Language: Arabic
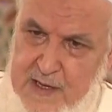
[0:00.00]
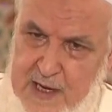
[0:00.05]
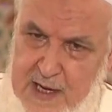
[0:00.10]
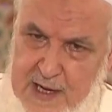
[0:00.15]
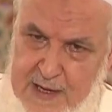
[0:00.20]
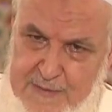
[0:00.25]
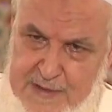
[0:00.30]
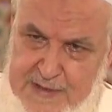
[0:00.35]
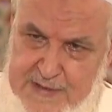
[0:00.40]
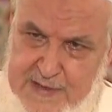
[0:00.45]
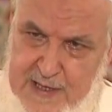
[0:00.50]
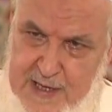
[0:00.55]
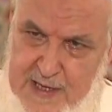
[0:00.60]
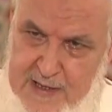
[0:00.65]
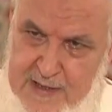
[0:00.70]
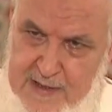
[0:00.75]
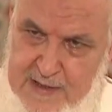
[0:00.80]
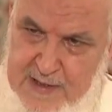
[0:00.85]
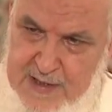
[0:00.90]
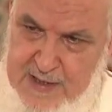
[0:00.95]
خامسة
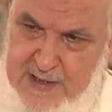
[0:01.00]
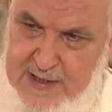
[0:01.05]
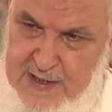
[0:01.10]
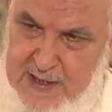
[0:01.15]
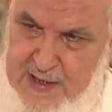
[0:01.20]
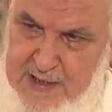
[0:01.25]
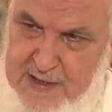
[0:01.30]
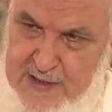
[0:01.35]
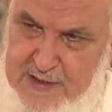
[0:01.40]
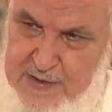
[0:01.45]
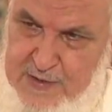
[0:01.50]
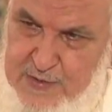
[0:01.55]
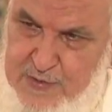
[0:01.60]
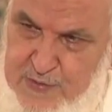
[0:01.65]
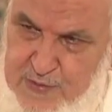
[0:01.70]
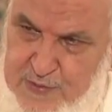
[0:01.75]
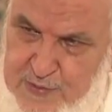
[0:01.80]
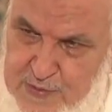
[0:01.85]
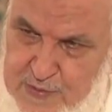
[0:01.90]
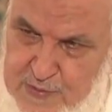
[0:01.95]
اقرأ
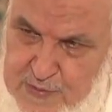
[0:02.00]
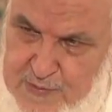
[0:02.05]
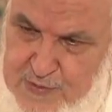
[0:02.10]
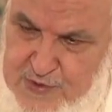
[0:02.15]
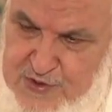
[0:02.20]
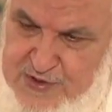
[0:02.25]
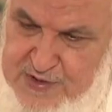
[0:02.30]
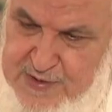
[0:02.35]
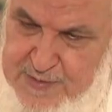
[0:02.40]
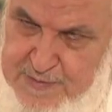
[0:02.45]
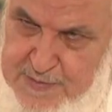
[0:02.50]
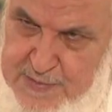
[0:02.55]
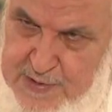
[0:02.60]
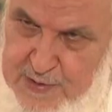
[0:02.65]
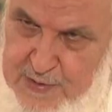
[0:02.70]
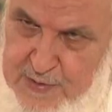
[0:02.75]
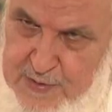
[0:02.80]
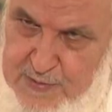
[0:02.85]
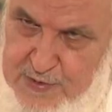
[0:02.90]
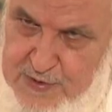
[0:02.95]
نون
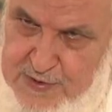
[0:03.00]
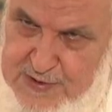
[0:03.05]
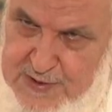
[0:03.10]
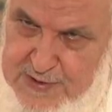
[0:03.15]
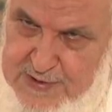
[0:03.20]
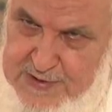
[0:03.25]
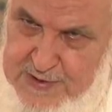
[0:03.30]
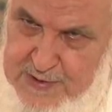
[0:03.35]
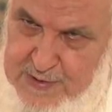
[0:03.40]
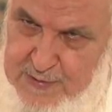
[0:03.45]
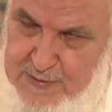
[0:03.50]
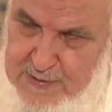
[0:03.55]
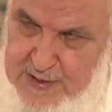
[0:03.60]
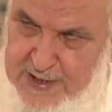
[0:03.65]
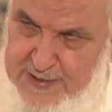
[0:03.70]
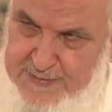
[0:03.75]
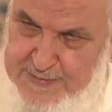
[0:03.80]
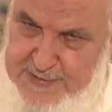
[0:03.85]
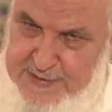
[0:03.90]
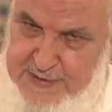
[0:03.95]
مجمن مجتر
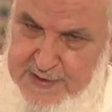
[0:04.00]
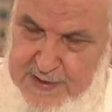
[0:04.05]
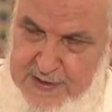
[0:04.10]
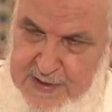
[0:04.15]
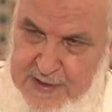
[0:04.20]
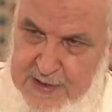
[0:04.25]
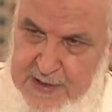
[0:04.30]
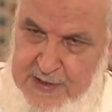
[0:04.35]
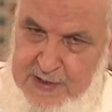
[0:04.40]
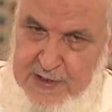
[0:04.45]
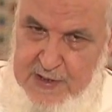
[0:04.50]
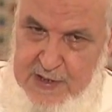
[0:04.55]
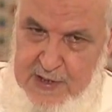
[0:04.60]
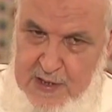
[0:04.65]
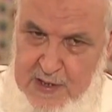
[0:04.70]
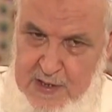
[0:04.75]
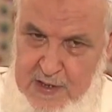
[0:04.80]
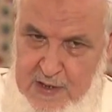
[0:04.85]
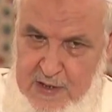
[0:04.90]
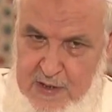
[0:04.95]
الحمد
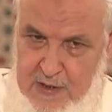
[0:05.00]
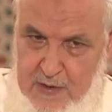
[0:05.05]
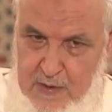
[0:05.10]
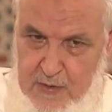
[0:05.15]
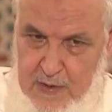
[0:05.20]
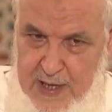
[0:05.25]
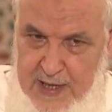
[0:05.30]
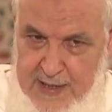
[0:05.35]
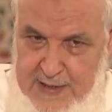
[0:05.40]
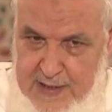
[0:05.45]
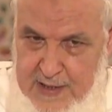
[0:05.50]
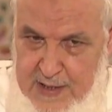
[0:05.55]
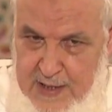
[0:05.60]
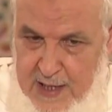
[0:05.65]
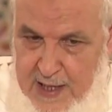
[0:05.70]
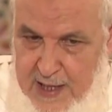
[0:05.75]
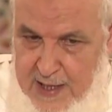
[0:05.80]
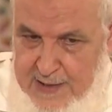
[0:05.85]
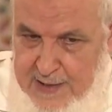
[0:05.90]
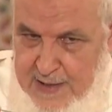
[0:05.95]

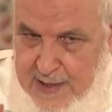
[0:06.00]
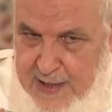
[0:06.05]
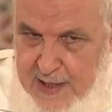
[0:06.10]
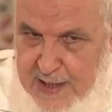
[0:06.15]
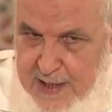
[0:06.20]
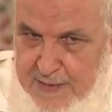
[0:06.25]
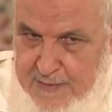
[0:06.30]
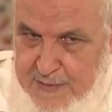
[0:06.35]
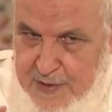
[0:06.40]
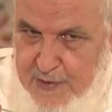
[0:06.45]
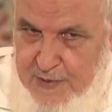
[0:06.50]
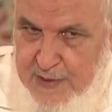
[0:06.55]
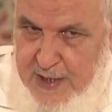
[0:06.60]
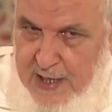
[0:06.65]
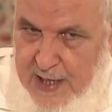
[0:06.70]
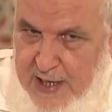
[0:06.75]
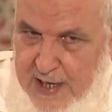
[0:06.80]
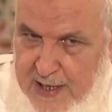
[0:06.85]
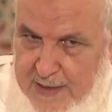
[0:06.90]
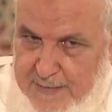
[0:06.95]
وهذا هذا الرقم
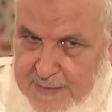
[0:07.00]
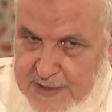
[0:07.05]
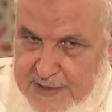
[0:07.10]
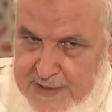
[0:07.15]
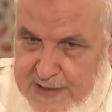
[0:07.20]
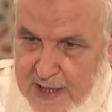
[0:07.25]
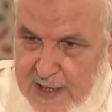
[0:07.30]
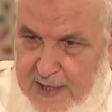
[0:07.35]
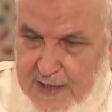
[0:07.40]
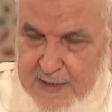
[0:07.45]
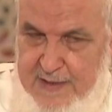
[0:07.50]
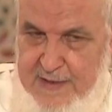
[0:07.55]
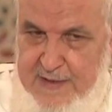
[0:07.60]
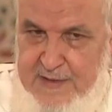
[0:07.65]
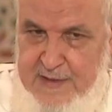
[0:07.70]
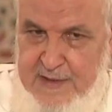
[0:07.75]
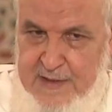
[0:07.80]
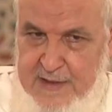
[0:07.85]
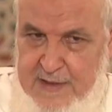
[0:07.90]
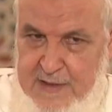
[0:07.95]
كونها خامسة
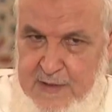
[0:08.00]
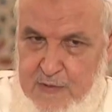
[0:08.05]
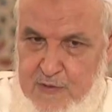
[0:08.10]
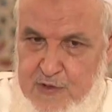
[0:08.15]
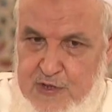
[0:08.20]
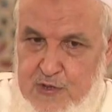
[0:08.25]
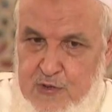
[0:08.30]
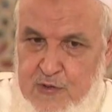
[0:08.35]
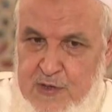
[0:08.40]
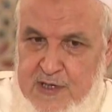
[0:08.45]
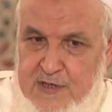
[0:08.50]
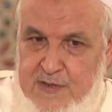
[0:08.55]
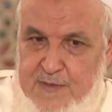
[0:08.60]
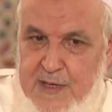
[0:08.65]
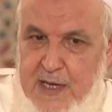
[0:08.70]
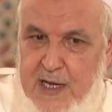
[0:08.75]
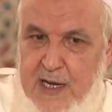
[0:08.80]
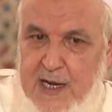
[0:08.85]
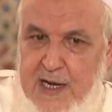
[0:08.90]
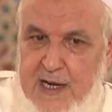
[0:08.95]
وجه
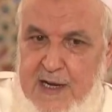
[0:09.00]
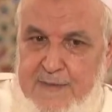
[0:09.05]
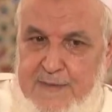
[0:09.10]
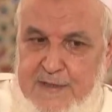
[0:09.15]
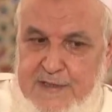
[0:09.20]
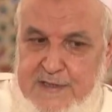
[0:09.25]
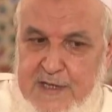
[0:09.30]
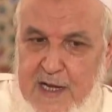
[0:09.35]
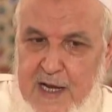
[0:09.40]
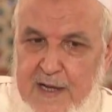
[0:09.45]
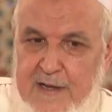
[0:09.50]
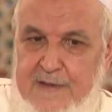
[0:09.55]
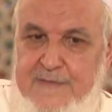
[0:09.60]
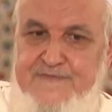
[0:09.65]
نظمها خامشة